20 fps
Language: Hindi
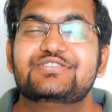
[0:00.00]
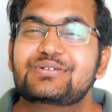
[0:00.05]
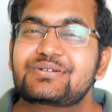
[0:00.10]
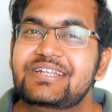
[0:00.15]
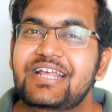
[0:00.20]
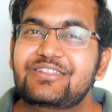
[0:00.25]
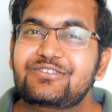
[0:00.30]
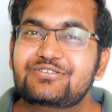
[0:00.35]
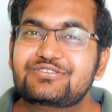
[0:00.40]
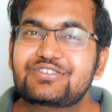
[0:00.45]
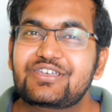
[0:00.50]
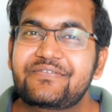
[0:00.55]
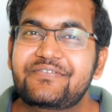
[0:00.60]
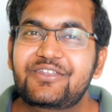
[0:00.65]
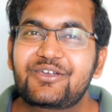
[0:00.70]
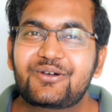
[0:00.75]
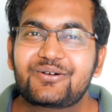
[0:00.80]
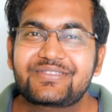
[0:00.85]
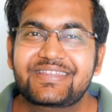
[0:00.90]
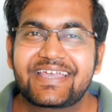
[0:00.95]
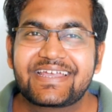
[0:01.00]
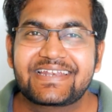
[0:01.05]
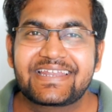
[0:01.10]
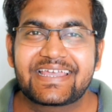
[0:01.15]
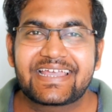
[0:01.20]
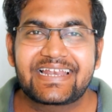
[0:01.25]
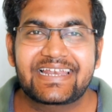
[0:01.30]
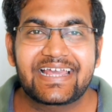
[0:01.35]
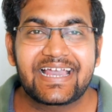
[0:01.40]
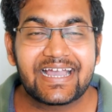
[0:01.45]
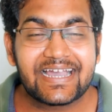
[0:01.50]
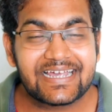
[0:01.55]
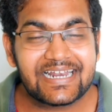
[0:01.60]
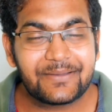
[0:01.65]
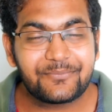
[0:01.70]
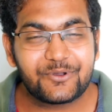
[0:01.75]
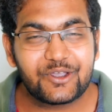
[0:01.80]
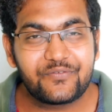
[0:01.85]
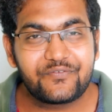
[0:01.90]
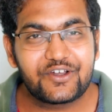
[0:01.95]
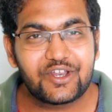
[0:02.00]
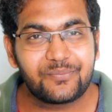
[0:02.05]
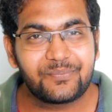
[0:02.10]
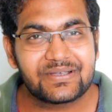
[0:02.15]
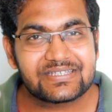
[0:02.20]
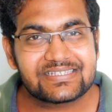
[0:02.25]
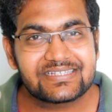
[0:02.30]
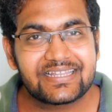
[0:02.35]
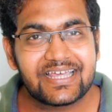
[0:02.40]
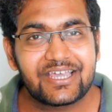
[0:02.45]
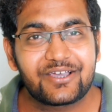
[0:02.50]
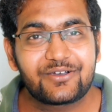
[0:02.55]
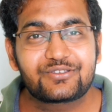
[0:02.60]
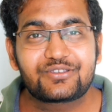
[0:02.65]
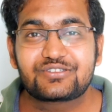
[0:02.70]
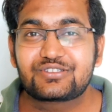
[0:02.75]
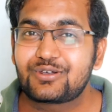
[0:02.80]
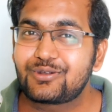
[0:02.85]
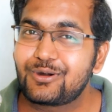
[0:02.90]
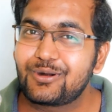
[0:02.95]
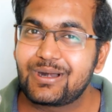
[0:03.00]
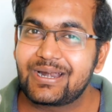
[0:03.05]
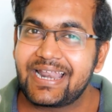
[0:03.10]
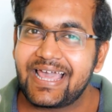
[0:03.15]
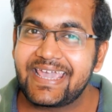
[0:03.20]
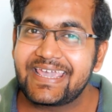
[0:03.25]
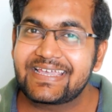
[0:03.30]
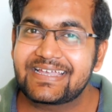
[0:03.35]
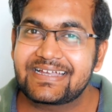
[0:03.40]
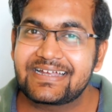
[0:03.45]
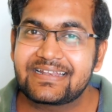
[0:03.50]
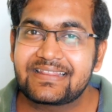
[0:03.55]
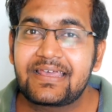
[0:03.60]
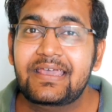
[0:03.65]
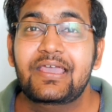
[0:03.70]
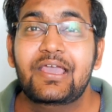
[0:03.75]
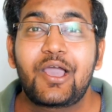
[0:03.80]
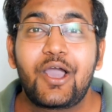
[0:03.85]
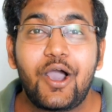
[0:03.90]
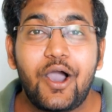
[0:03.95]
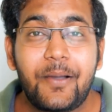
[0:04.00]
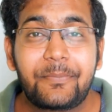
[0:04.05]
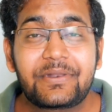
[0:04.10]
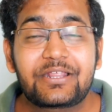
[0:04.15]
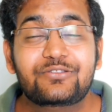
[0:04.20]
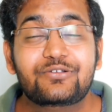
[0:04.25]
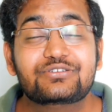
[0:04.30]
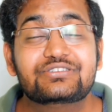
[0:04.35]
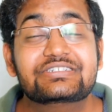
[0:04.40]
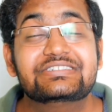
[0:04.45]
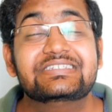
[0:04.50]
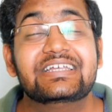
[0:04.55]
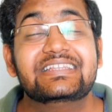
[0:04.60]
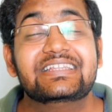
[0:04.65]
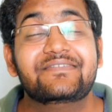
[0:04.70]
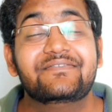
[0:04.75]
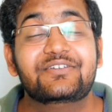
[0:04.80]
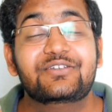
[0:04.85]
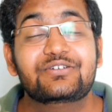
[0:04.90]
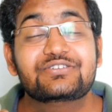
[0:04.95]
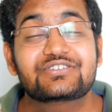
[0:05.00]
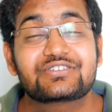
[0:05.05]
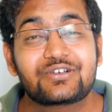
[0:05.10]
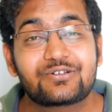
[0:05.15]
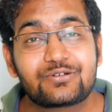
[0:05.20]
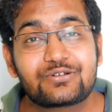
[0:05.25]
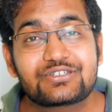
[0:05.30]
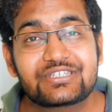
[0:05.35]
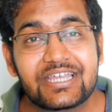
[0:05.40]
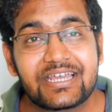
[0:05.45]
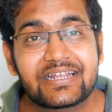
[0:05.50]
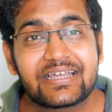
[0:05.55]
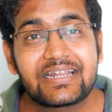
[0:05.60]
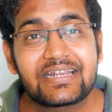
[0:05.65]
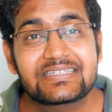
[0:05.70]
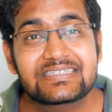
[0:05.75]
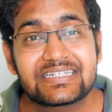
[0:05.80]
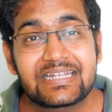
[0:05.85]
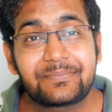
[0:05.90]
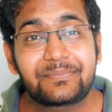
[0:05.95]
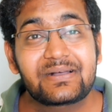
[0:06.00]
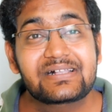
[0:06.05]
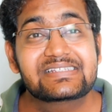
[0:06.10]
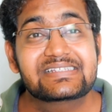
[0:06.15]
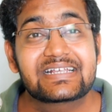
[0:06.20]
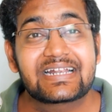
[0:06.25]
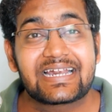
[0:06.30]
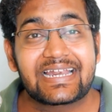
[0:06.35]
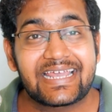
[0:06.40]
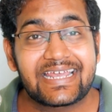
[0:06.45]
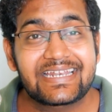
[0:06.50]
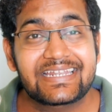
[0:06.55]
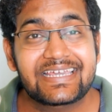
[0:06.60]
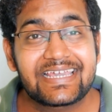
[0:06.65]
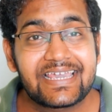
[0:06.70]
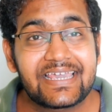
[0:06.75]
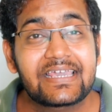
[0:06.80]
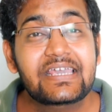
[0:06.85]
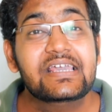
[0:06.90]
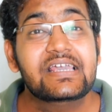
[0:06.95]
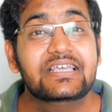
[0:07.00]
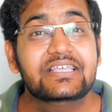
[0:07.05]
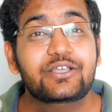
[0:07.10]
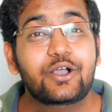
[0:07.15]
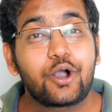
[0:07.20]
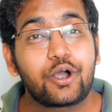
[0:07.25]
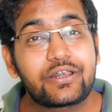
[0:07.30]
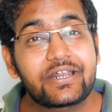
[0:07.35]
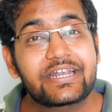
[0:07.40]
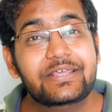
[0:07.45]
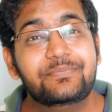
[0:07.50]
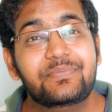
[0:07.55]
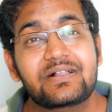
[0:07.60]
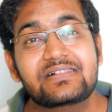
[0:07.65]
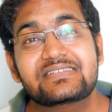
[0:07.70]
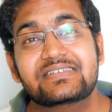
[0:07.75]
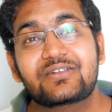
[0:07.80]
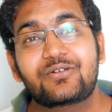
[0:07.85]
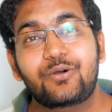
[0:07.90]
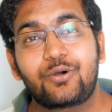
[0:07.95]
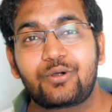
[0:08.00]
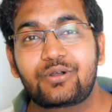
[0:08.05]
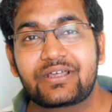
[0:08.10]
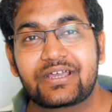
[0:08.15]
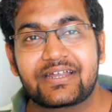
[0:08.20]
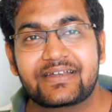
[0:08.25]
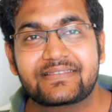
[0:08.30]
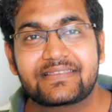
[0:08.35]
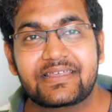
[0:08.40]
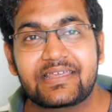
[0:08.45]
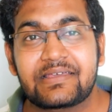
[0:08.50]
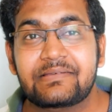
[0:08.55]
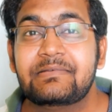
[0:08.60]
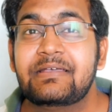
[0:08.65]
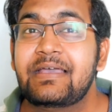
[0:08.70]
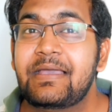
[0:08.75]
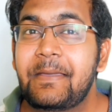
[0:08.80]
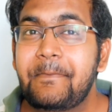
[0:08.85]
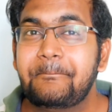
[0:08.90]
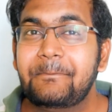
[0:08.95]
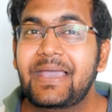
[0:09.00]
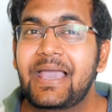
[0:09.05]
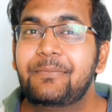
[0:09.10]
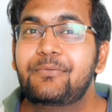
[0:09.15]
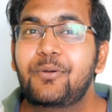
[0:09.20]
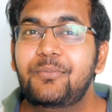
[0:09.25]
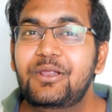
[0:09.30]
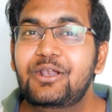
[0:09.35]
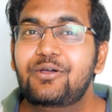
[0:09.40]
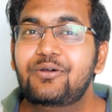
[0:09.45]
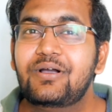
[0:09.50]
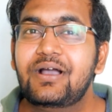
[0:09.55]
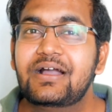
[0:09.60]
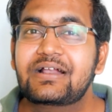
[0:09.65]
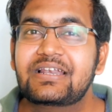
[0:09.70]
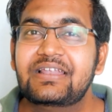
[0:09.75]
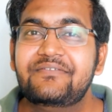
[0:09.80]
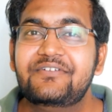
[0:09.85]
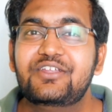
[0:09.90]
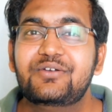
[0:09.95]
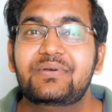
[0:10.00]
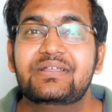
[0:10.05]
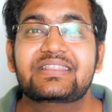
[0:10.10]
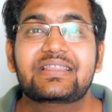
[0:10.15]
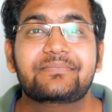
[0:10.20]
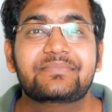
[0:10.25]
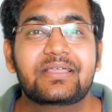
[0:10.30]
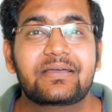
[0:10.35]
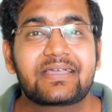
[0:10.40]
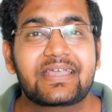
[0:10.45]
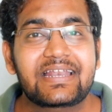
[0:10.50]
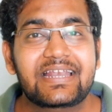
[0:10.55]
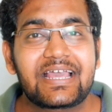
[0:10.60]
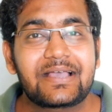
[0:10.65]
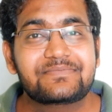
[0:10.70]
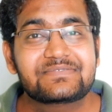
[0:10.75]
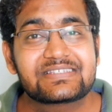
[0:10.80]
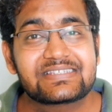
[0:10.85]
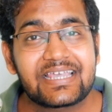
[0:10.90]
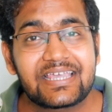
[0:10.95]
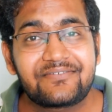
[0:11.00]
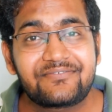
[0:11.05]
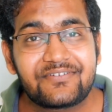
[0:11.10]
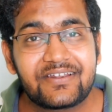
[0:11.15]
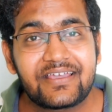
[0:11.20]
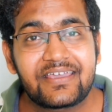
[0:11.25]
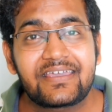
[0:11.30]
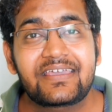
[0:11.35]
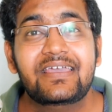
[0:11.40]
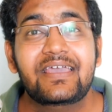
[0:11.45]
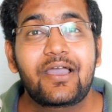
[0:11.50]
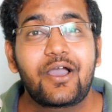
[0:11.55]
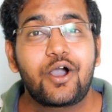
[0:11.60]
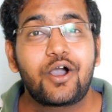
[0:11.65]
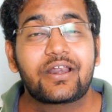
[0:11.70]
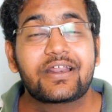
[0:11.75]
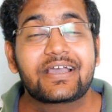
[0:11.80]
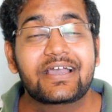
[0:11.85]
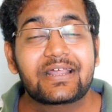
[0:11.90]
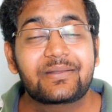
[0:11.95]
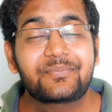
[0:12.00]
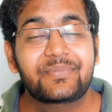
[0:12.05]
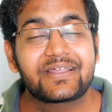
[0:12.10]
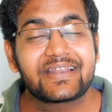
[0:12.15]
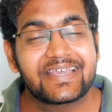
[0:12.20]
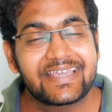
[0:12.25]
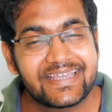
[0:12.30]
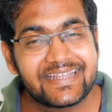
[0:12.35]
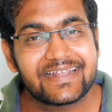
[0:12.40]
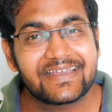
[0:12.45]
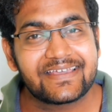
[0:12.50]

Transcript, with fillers: शुक्रिया दोस्तों ये वीडियो को देखने के लिए अगर आपको ये वीडियो पसंद आया हो तो ज़रूर लाइक कर दें अपने दोस्तों के साथ ये वीडियो ज़रूर शेयर करें जिन्हें पल्सर लेनी है या ऑलरेडी पल्सर ओन करते हैं मैं आपको मिलूंगा अगले वीडियो में तब तक के लिए आप सेफ रहें और घर पर ही